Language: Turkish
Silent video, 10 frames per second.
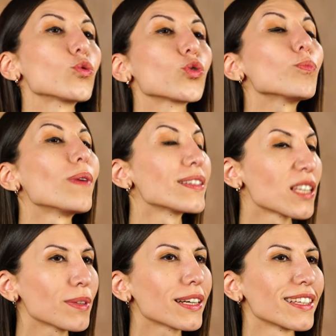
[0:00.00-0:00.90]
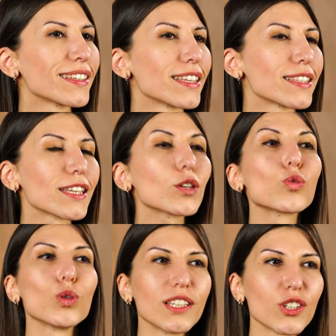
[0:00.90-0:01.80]
Çünkü malzeme kalitesi,
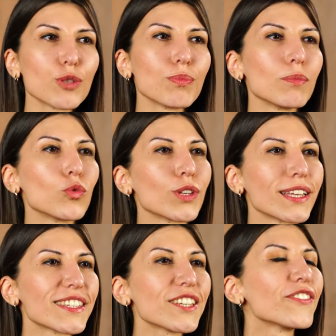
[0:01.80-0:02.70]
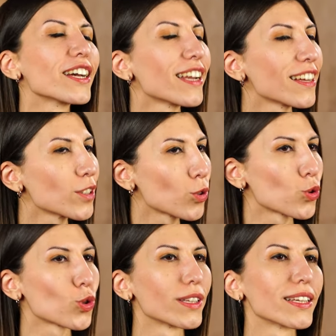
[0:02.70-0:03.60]
kullanıcı memnuniyeti ve garanti
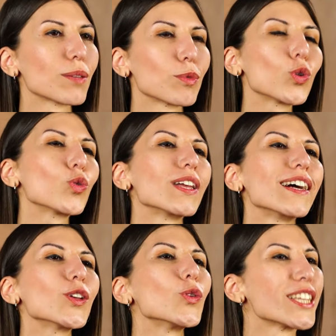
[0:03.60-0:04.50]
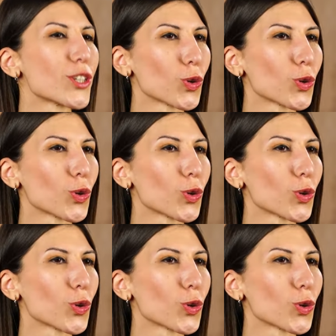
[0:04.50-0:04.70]
koşulları gibi konularda öne